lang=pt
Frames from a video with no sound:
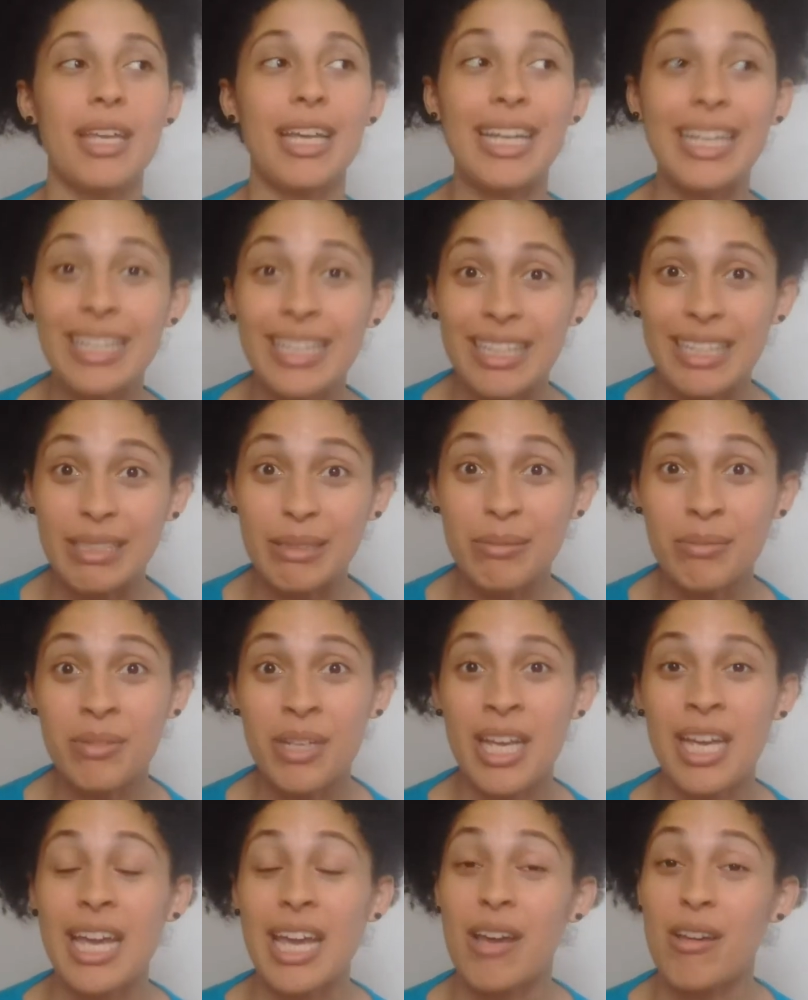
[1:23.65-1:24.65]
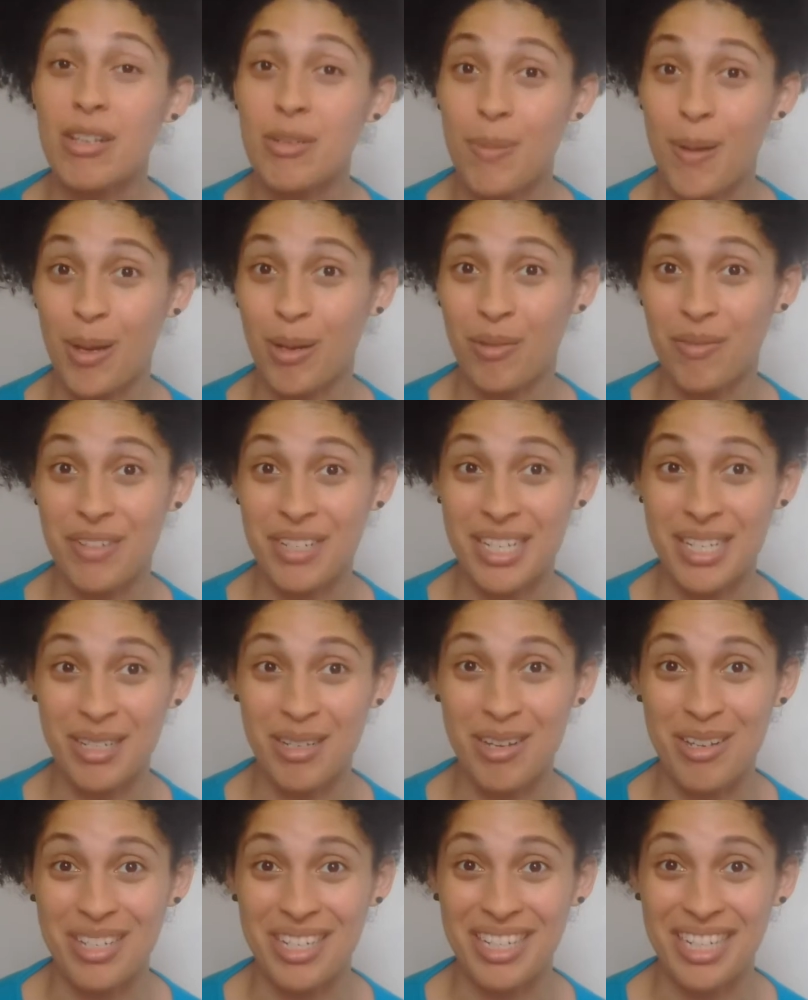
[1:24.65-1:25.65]
Então, eu espero que vocês
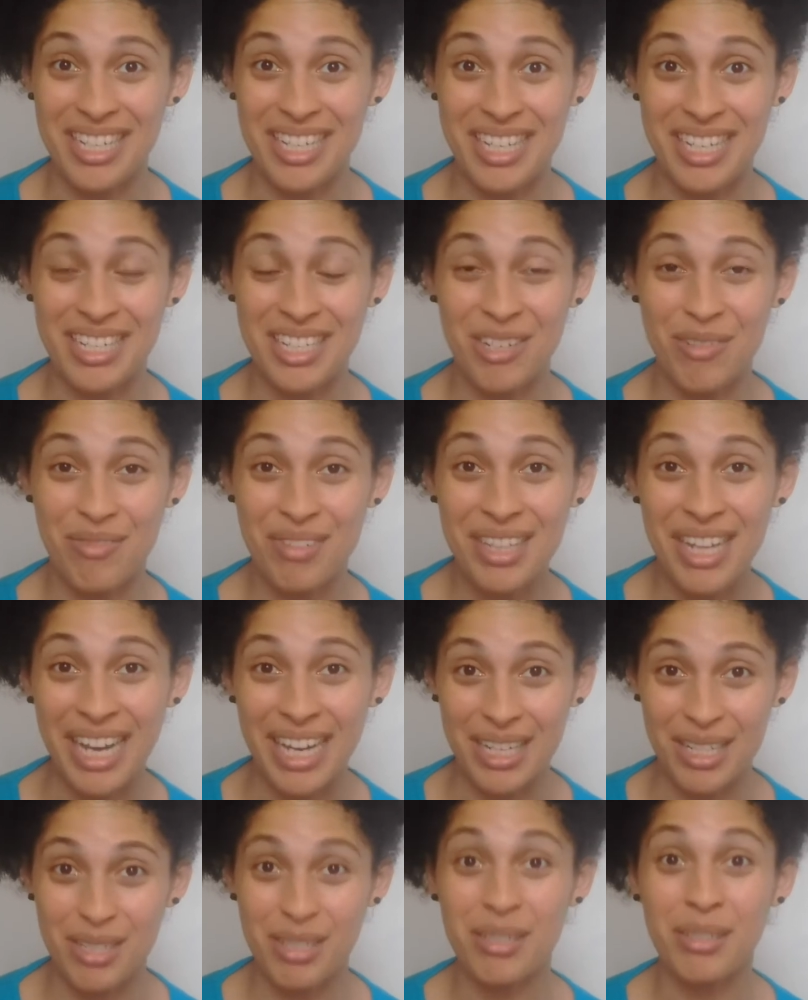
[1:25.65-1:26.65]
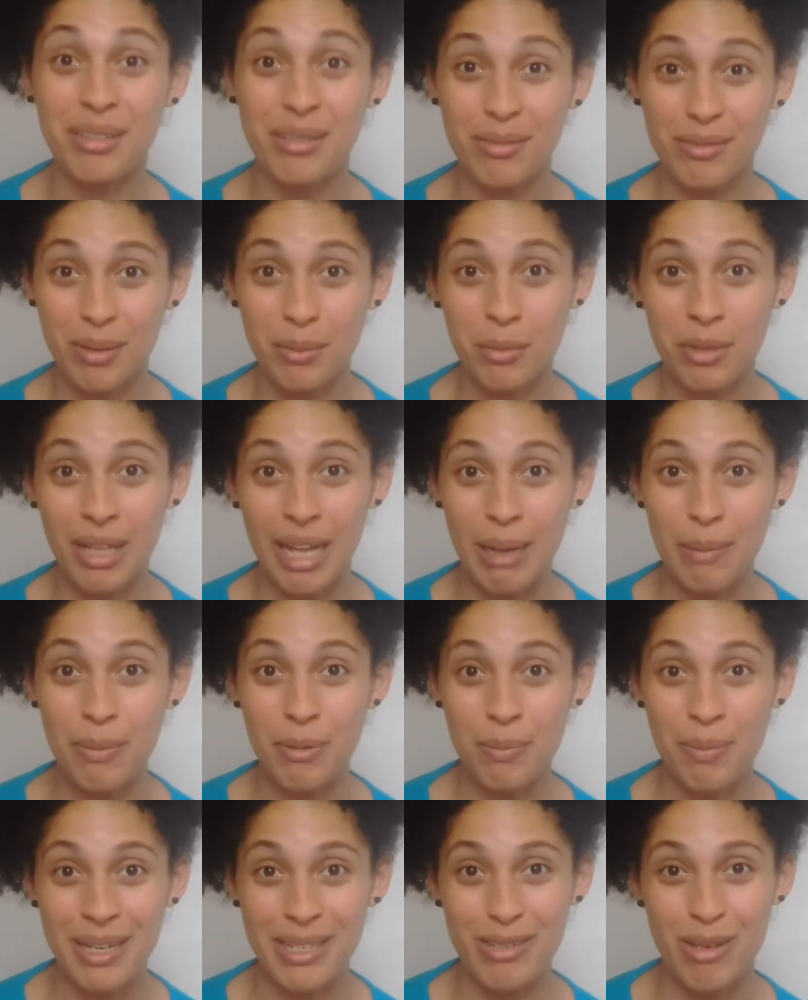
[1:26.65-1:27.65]
gostem dessa atividade. Vamos lá
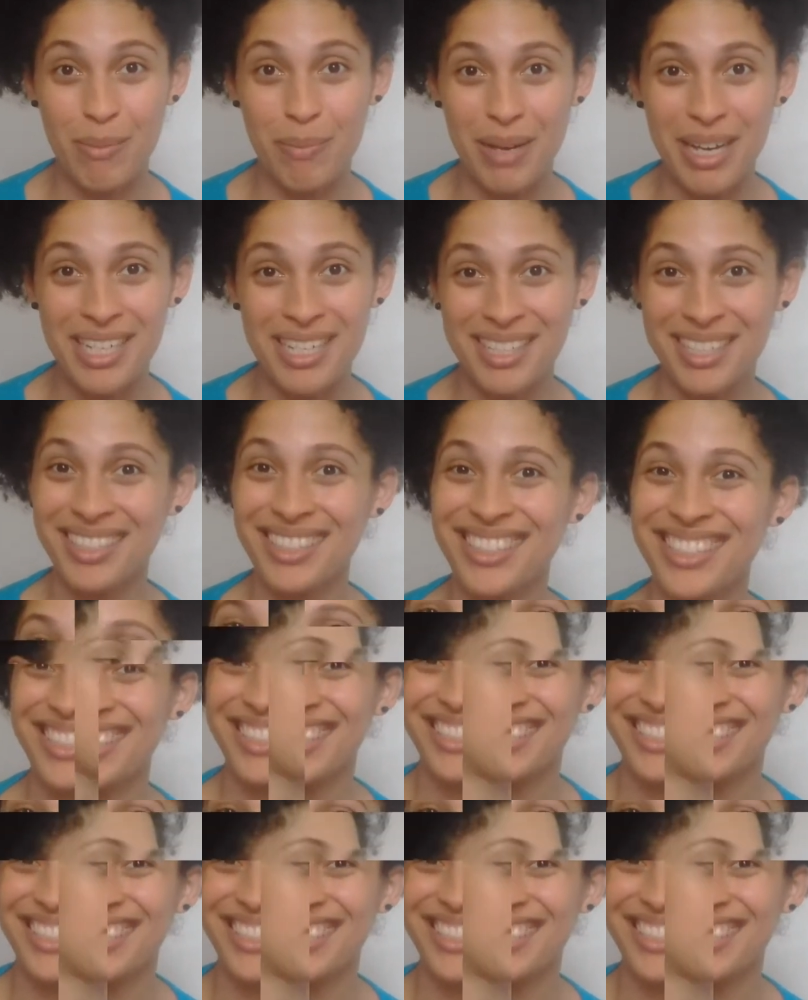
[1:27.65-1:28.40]
pro passo a passo?